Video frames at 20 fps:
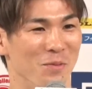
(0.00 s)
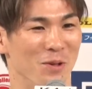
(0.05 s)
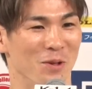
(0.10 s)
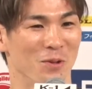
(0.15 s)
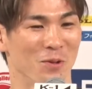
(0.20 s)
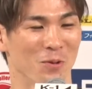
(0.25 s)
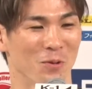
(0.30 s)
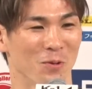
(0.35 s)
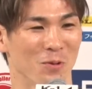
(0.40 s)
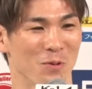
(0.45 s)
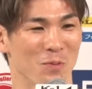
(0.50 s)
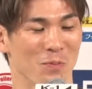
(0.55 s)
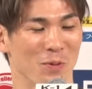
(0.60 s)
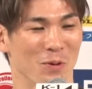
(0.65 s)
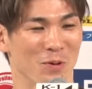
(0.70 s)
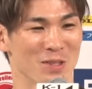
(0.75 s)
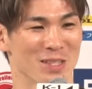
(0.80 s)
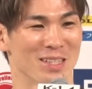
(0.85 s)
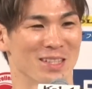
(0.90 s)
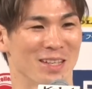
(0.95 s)
ベルトいっぱい
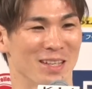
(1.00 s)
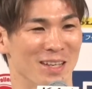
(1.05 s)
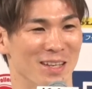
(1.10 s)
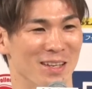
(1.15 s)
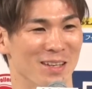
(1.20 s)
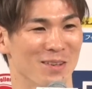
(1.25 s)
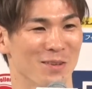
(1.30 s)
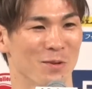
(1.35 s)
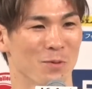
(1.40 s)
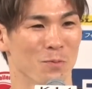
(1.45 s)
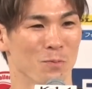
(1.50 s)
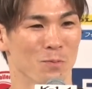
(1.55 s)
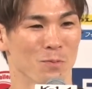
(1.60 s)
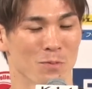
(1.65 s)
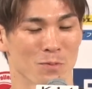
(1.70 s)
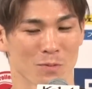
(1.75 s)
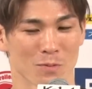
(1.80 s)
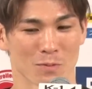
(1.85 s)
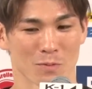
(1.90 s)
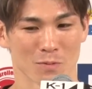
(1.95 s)
欲しいんで、
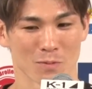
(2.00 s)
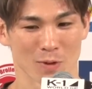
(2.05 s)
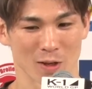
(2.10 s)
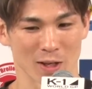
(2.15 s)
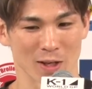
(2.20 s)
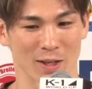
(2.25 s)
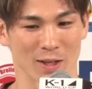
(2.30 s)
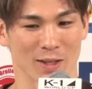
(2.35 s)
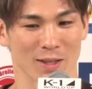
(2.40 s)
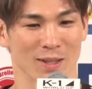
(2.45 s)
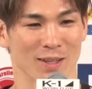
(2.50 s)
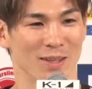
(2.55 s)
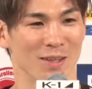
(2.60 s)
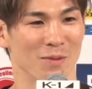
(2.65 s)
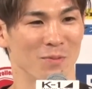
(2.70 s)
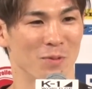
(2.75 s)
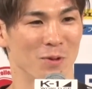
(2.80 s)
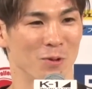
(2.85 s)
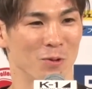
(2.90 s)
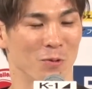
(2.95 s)
はい、
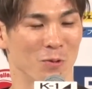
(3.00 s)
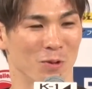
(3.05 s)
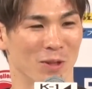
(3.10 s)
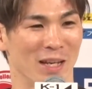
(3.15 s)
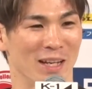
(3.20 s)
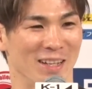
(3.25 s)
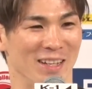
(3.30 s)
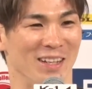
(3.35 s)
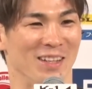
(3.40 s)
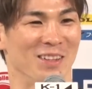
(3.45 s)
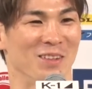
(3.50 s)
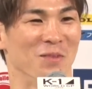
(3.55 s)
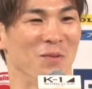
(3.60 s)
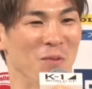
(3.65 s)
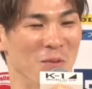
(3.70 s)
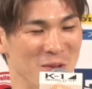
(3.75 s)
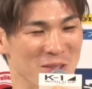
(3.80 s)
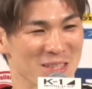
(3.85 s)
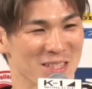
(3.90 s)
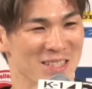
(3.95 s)
ベルト取りたいなと思
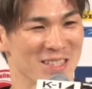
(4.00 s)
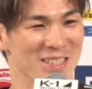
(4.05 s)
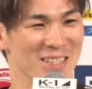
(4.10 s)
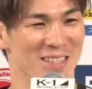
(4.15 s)
います